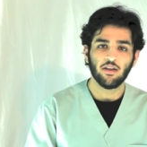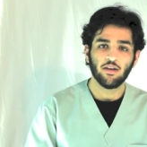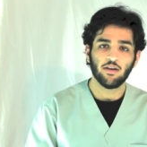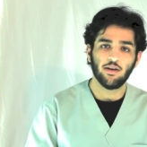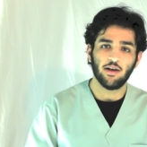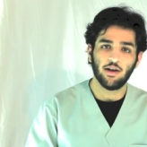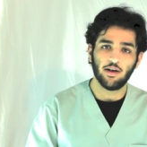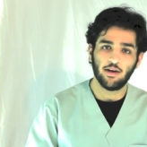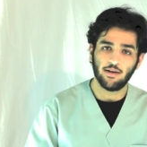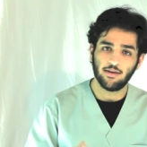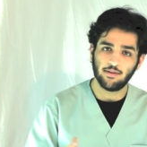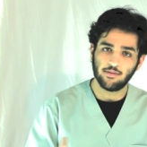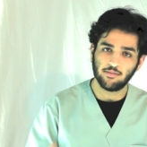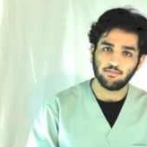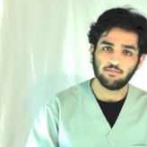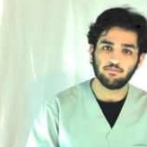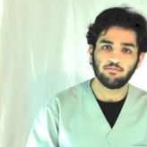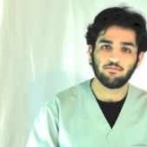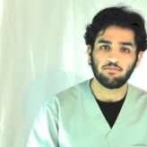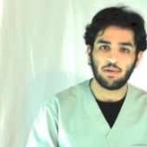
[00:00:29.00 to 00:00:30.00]
آه
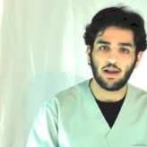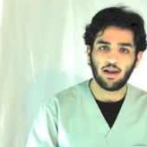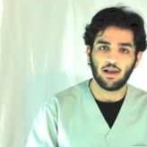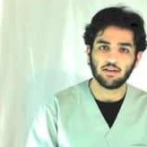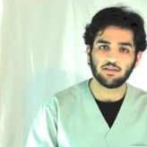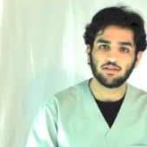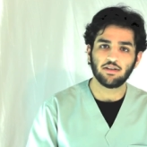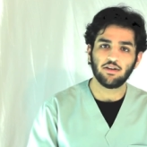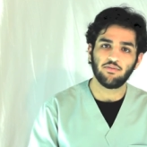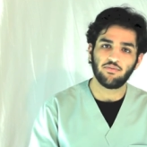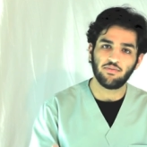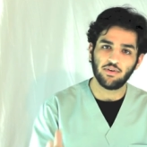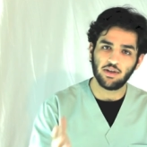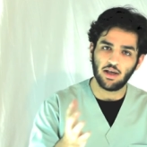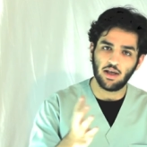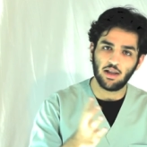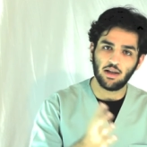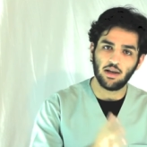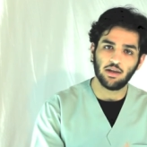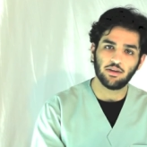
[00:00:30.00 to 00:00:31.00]
بالاصل
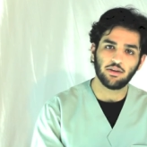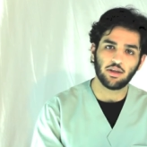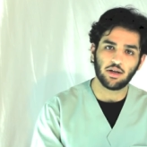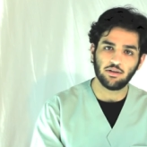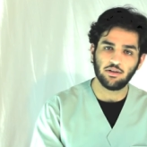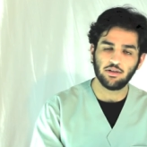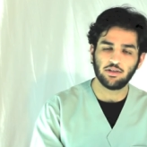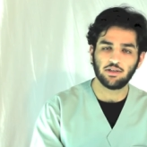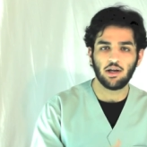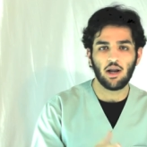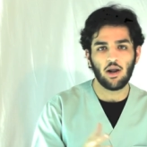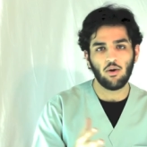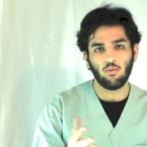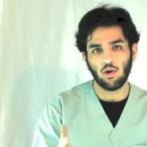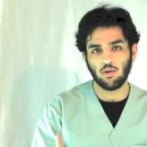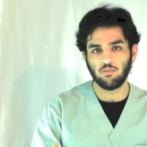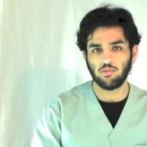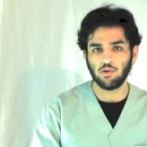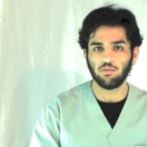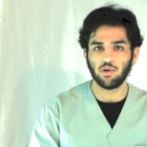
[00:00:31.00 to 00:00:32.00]
فيها التراديشنال
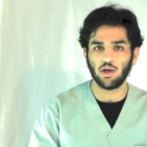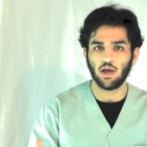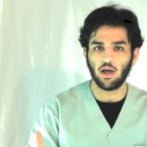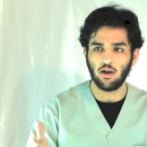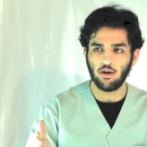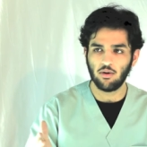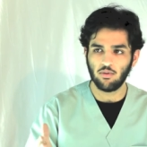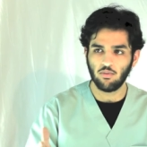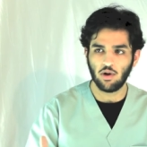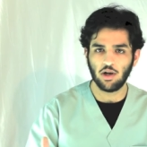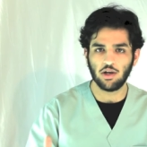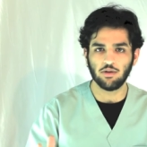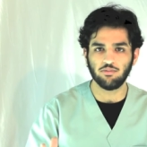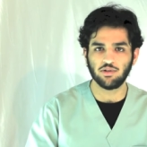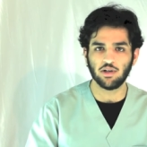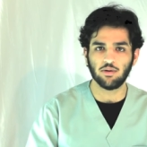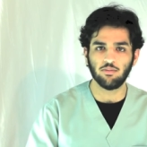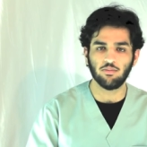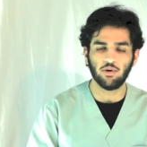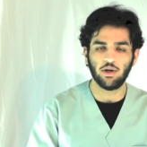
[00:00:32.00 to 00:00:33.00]
والبي بي ال واللي
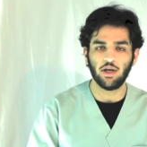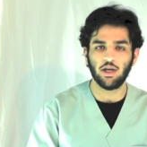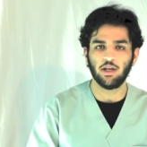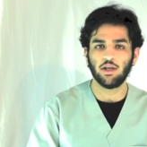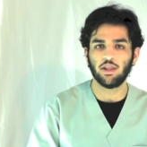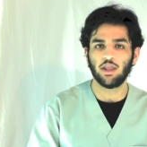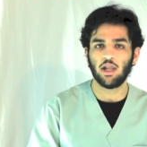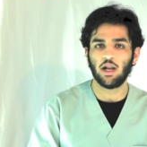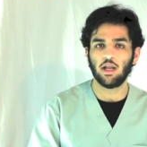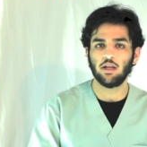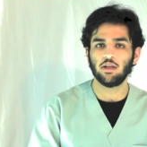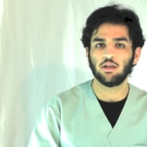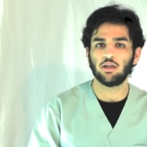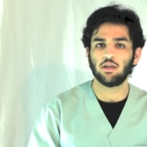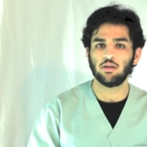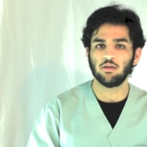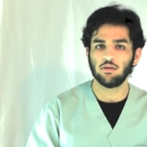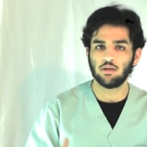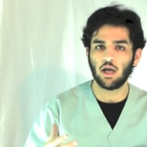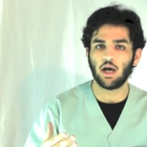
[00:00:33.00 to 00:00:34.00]
بجنبه يعني مثلا
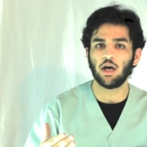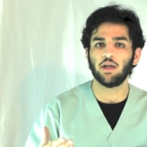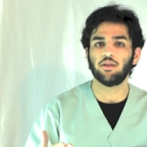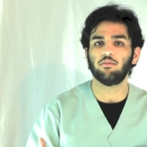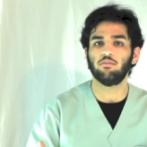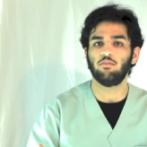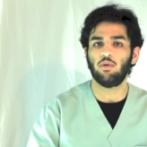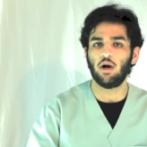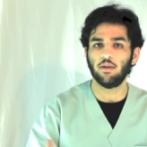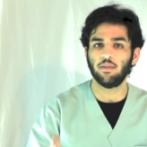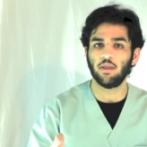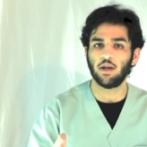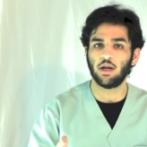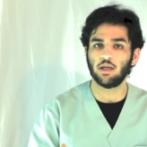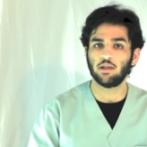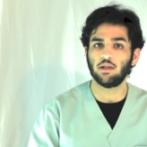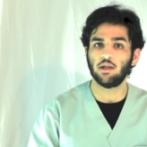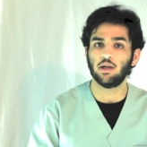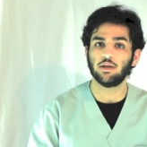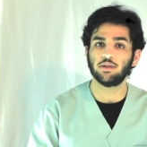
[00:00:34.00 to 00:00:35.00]
تاخذ
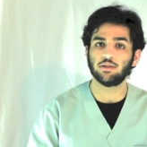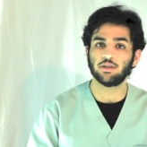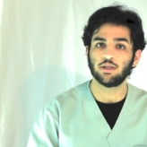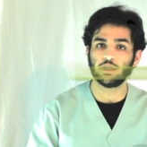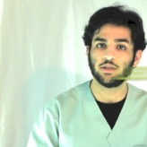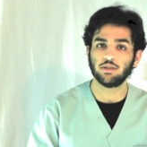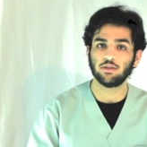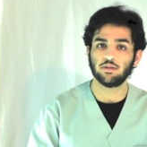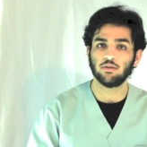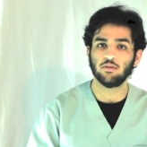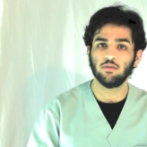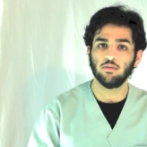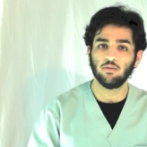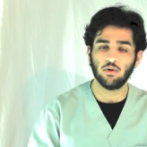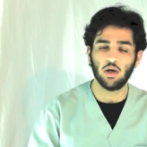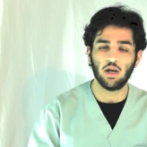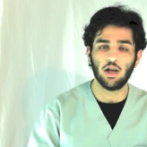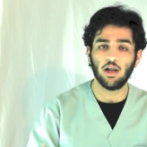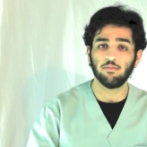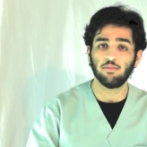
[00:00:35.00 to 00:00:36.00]
محاضرات ليكتشرز
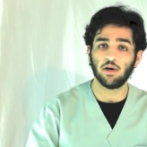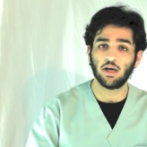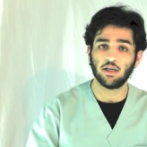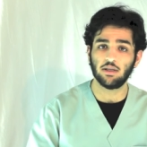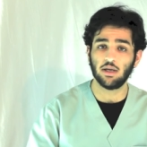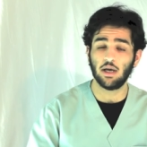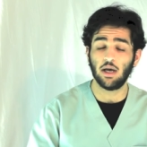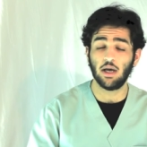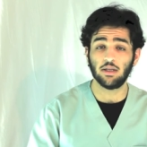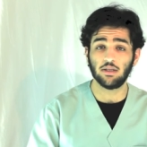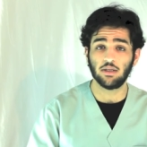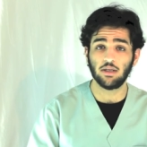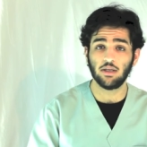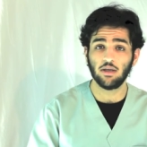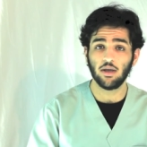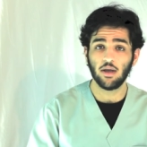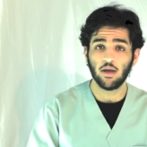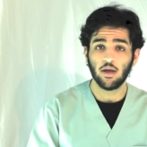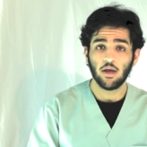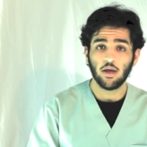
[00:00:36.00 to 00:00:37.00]
واللابات
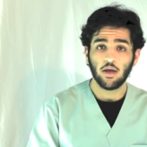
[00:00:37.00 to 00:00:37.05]
عادي